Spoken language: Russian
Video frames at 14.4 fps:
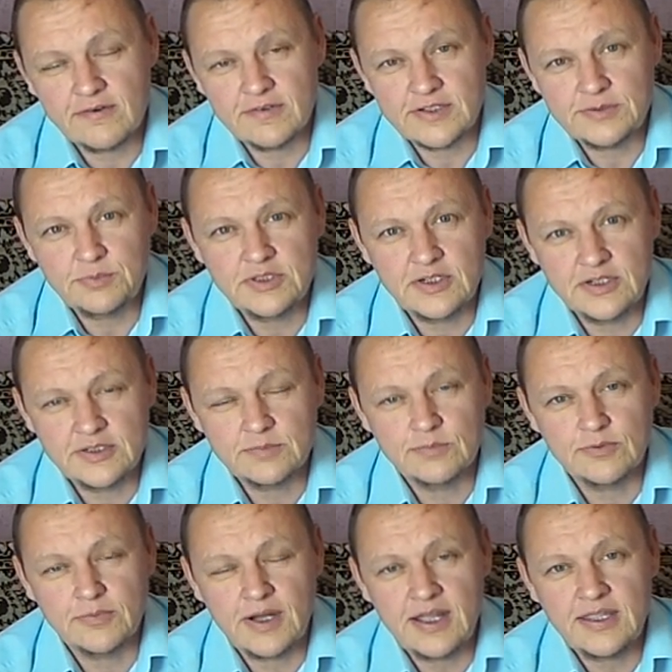Возьмите лист
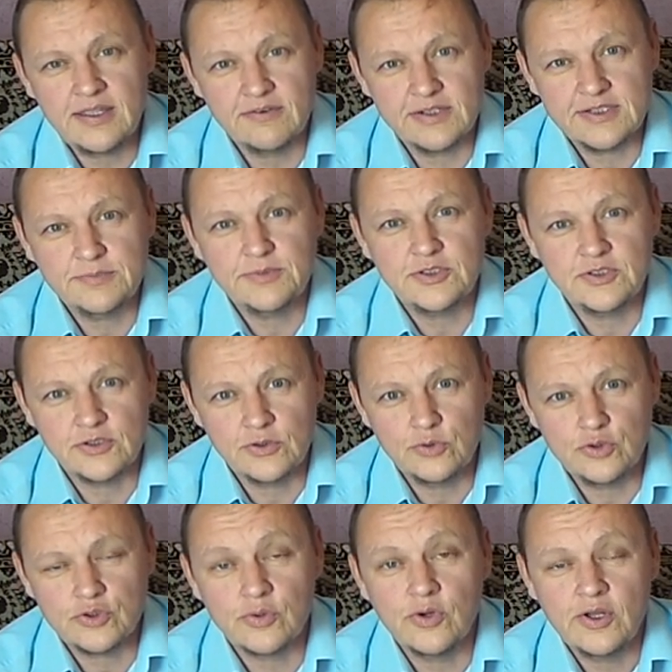бумаги, возьмите
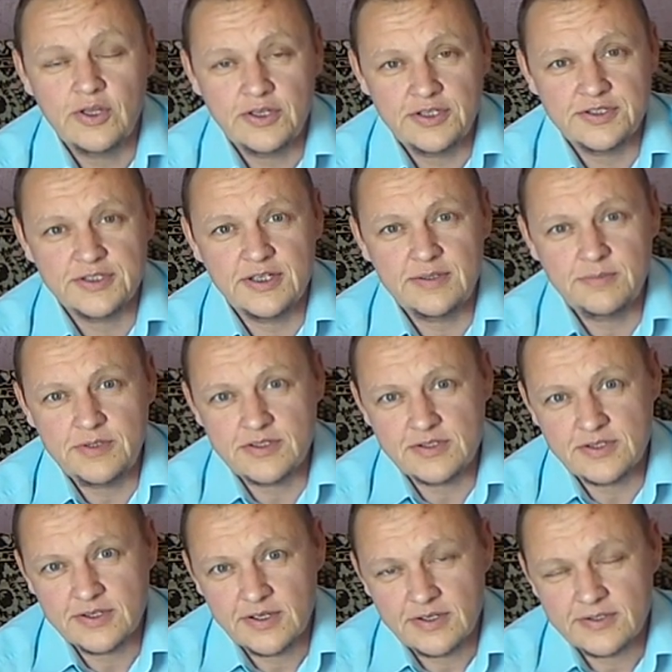ручку и
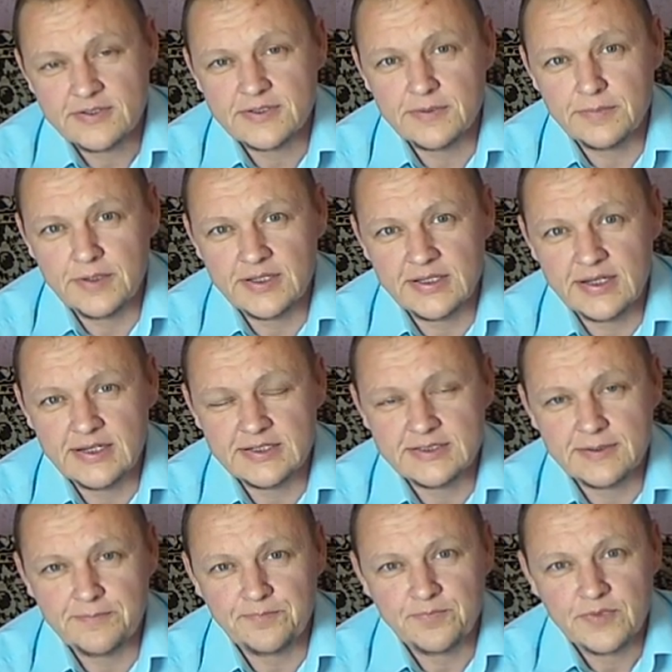займитесь
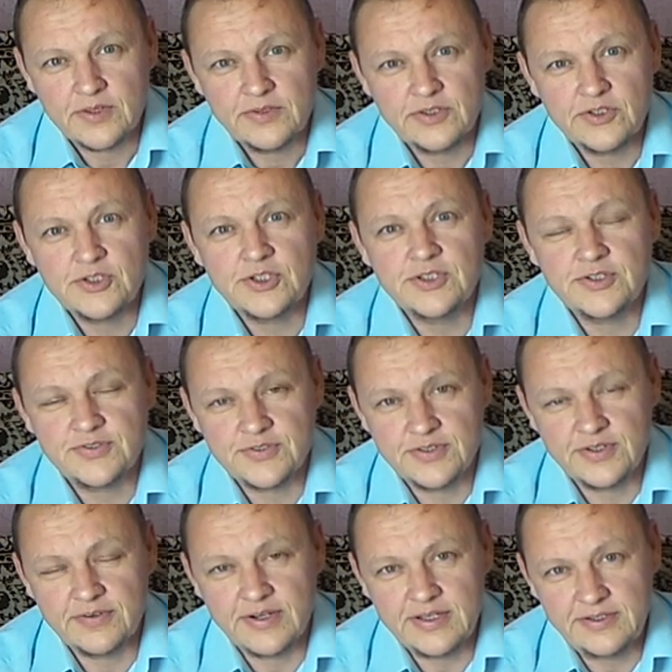самоанализом, начните
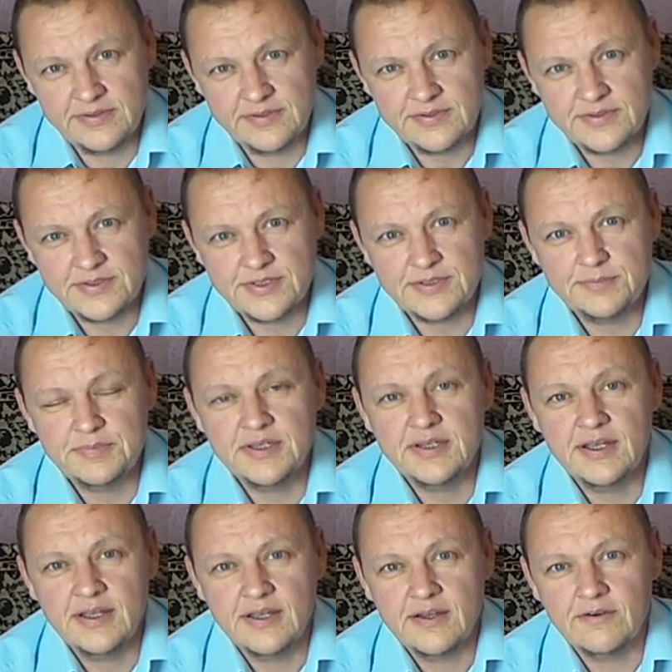задавать
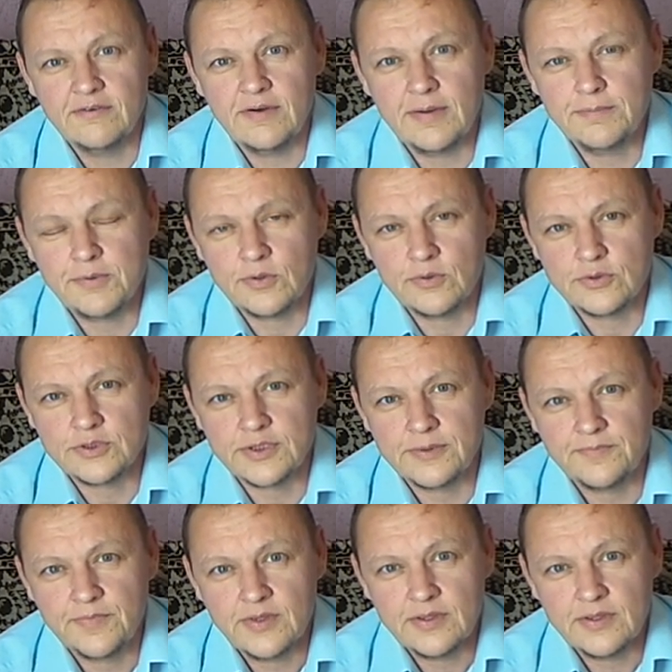себе вопросы.